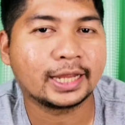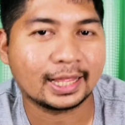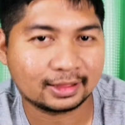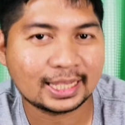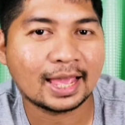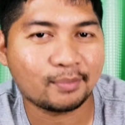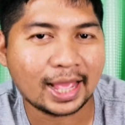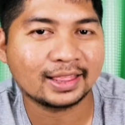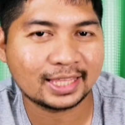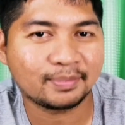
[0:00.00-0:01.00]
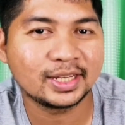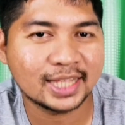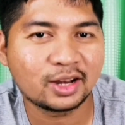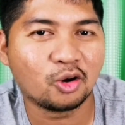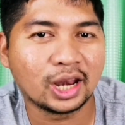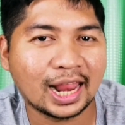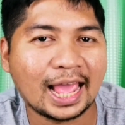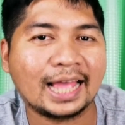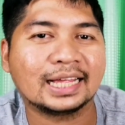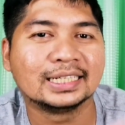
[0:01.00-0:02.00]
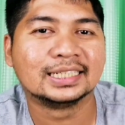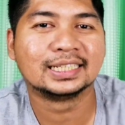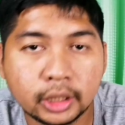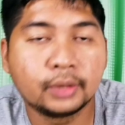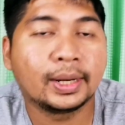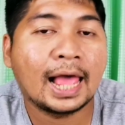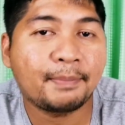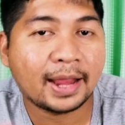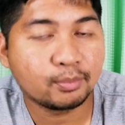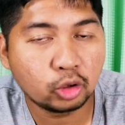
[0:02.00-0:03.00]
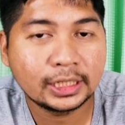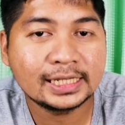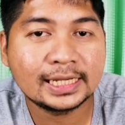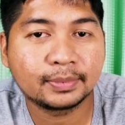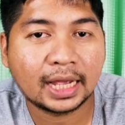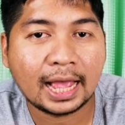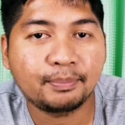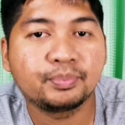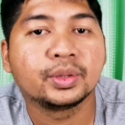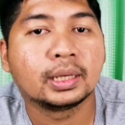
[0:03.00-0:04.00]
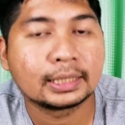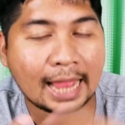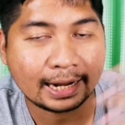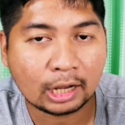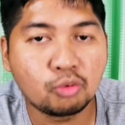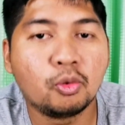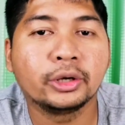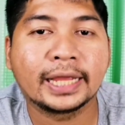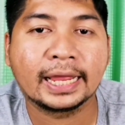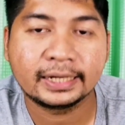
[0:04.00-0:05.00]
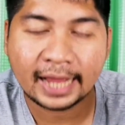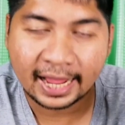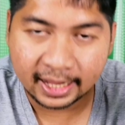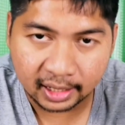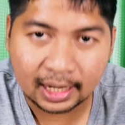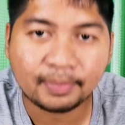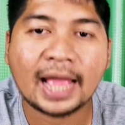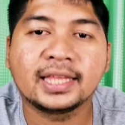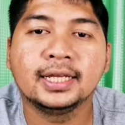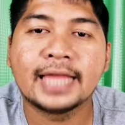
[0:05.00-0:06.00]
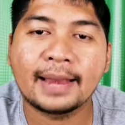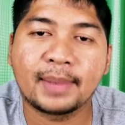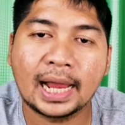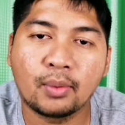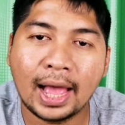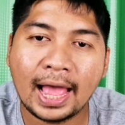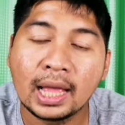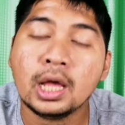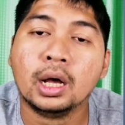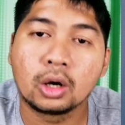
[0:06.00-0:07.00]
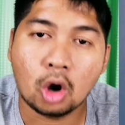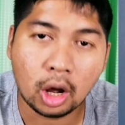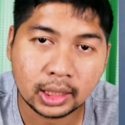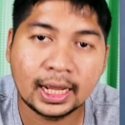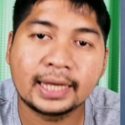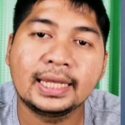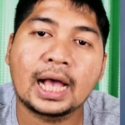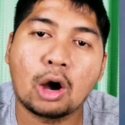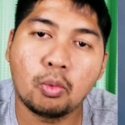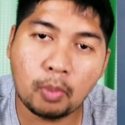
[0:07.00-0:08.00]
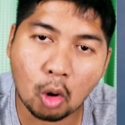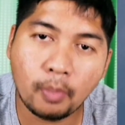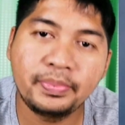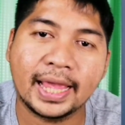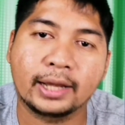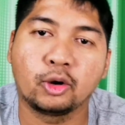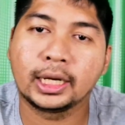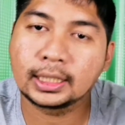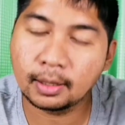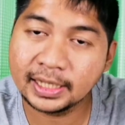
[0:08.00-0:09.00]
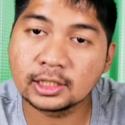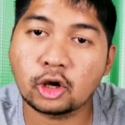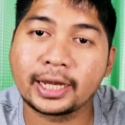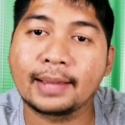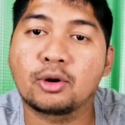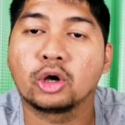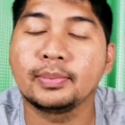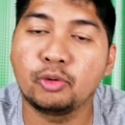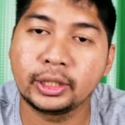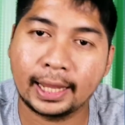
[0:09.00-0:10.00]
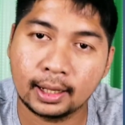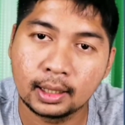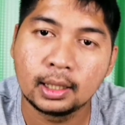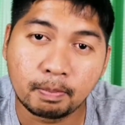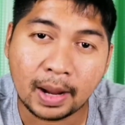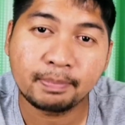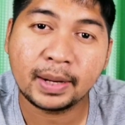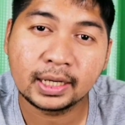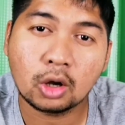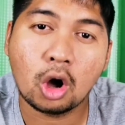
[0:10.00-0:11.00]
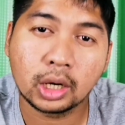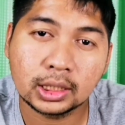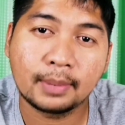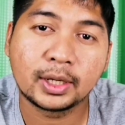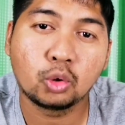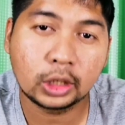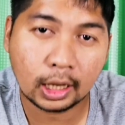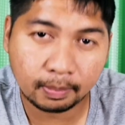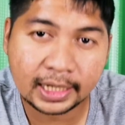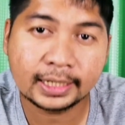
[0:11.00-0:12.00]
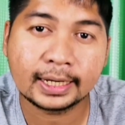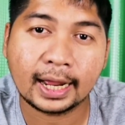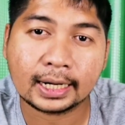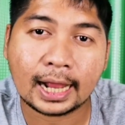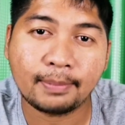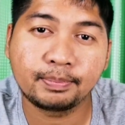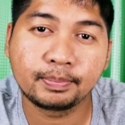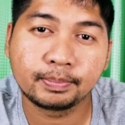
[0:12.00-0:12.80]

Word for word: ปุ่นเนี่ยเตรียมละเตรียมที่จะโดนแล้วล่ะจนถึงเวลาแปดโมงยี่สิบนะครับทางนากุโมะเนี่ยได้รับการยืนยันมาแล้วว่ากองเรือที่เขาพบเนี่ยโดยเครื่องบินสอดแนมของญี่ปุ่นเนี่ยมันเป็นกองเรือบรรทุกเครื่องบินนะครับ